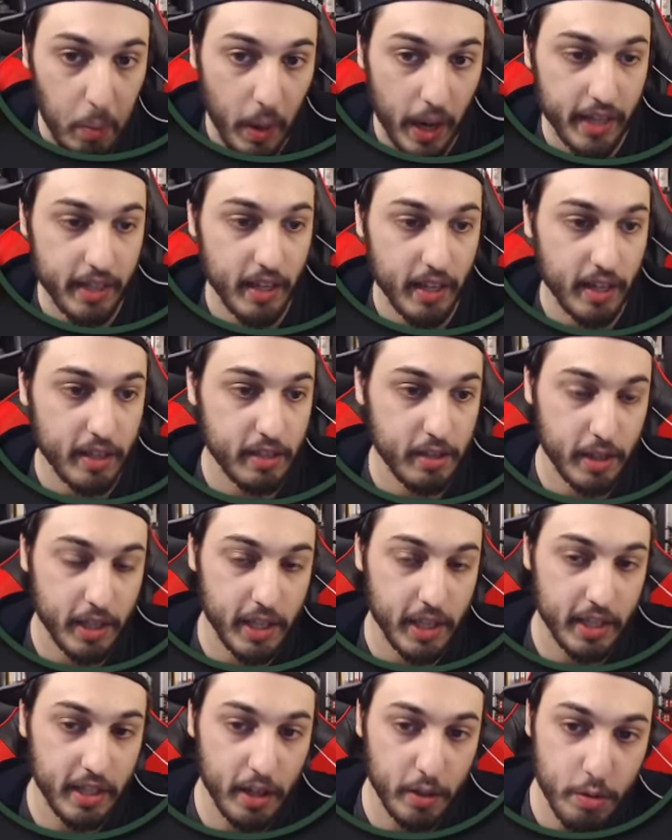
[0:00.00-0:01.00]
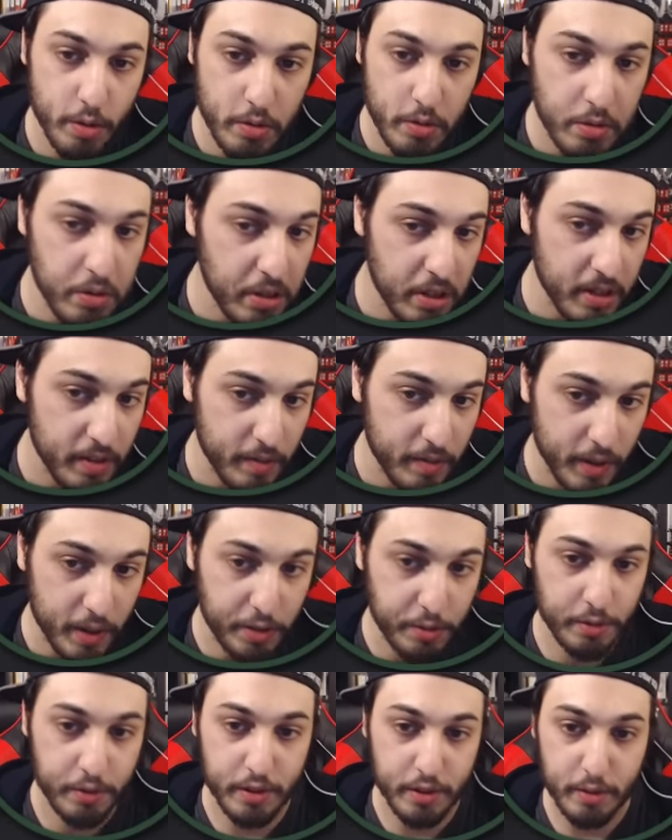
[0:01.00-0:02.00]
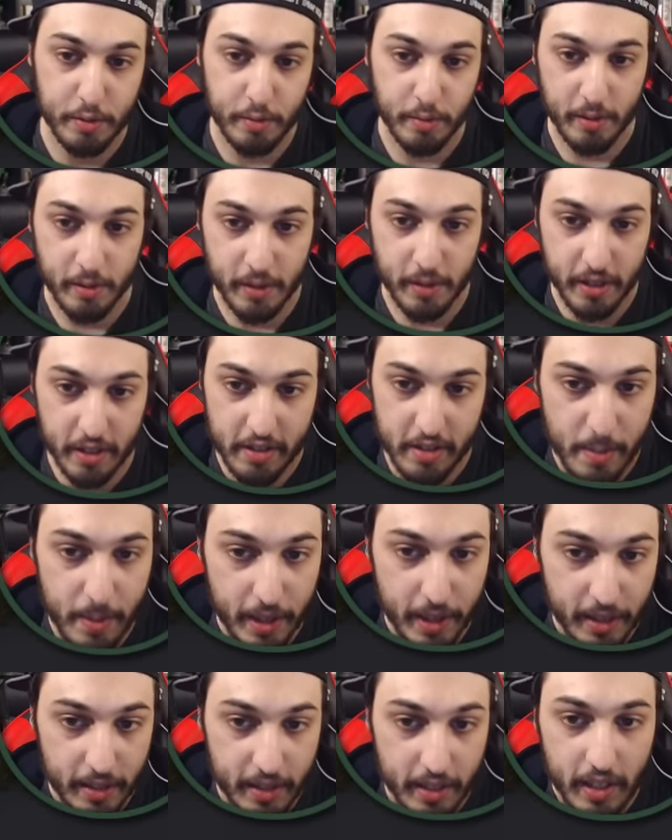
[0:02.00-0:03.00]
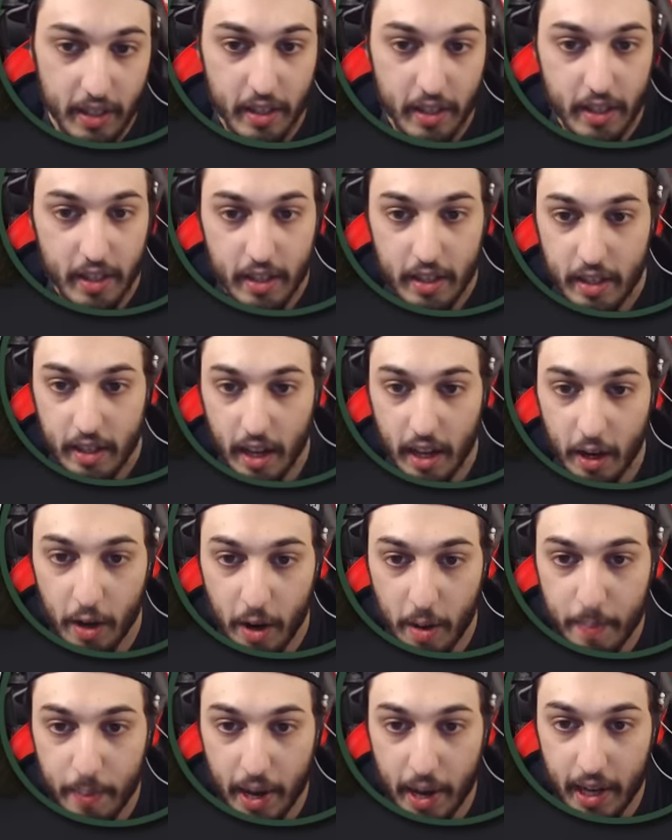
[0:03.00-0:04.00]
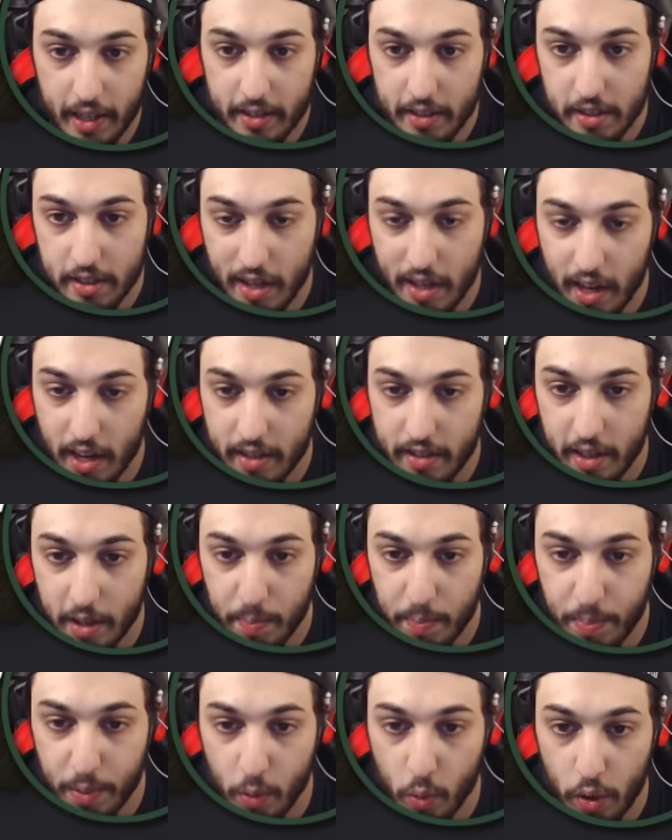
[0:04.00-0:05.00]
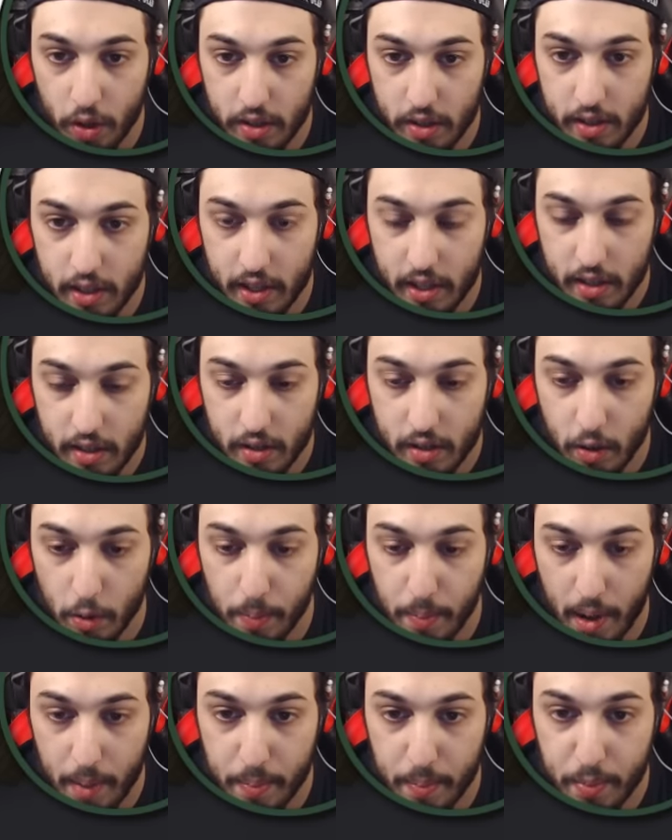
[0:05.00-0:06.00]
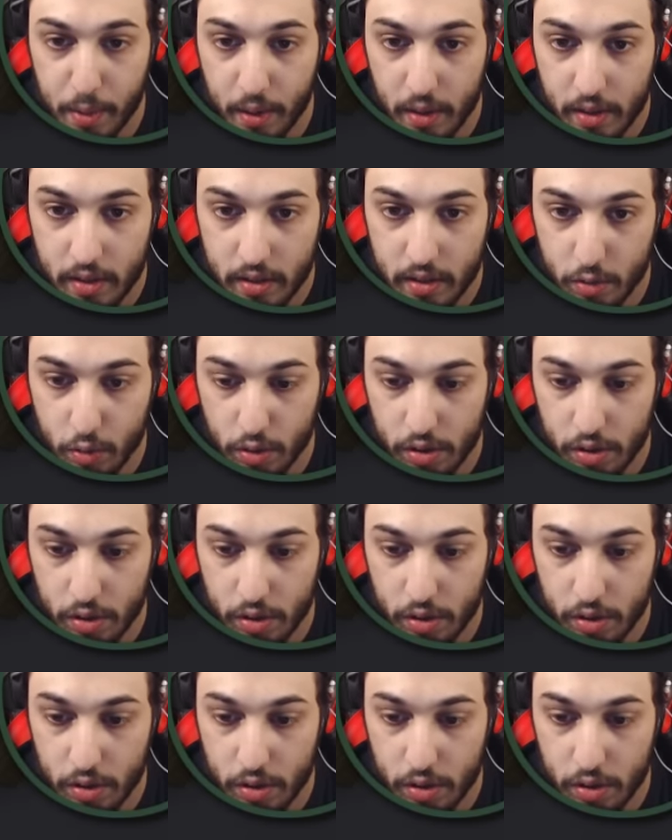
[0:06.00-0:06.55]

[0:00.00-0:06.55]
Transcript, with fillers: Guarda, se chiedi a Google vai sul sicuro, onestamente. Allora, Particel, Drip Water o Bubble?